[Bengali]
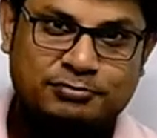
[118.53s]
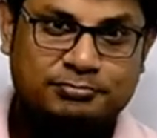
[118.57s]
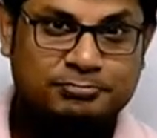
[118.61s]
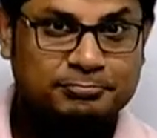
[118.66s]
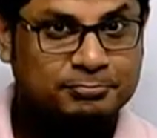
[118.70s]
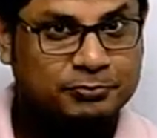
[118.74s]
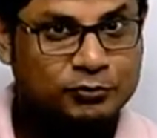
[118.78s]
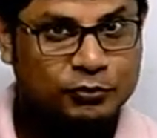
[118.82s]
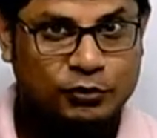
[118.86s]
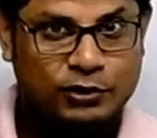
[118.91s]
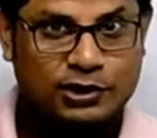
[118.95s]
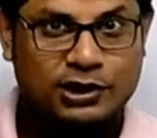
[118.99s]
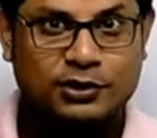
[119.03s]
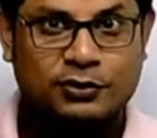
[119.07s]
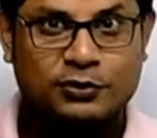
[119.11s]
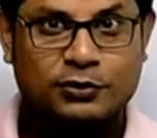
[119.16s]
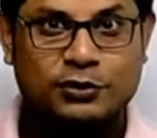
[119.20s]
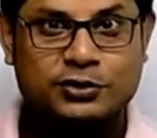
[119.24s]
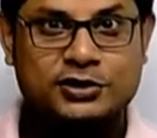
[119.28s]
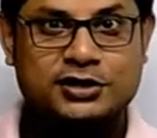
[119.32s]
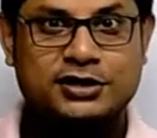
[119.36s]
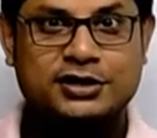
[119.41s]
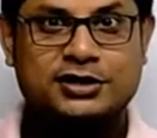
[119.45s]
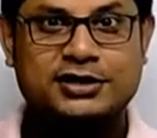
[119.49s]
সো
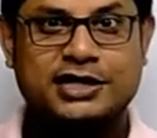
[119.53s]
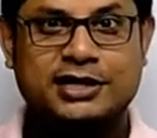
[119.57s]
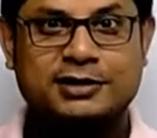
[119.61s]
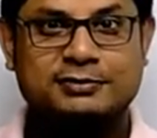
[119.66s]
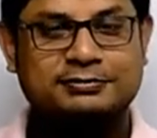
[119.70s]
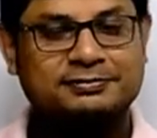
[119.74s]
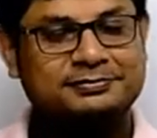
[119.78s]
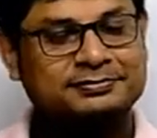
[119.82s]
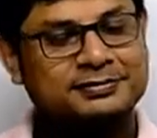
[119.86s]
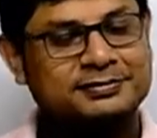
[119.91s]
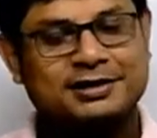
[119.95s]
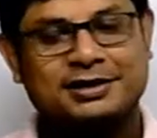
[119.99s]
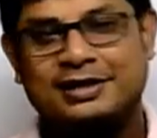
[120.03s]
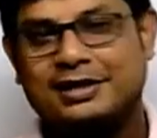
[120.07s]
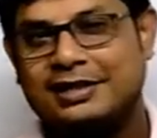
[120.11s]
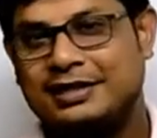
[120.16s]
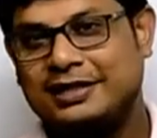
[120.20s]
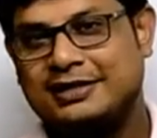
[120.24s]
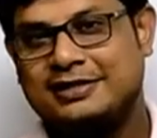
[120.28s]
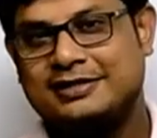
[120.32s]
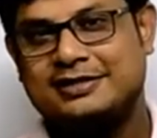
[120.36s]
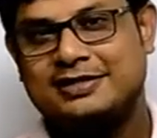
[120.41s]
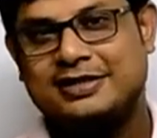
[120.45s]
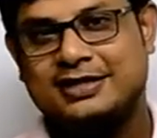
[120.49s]
উইদাউট ওয়েস্টিং টাইম
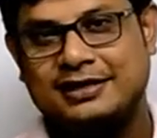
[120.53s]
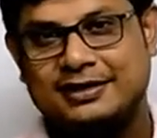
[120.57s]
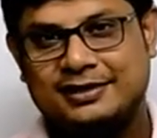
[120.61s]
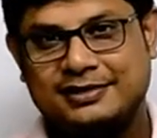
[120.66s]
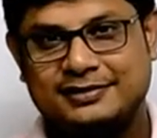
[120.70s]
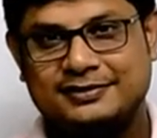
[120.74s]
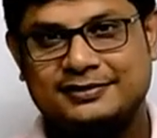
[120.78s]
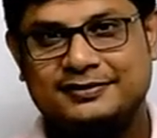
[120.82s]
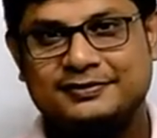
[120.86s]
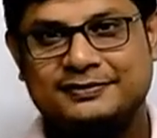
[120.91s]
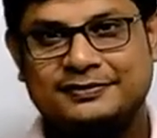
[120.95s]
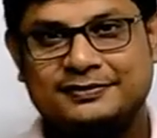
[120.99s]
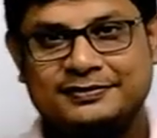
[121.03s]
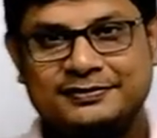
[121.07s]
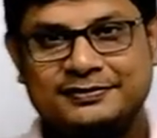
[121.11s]
লেট স্টার্ট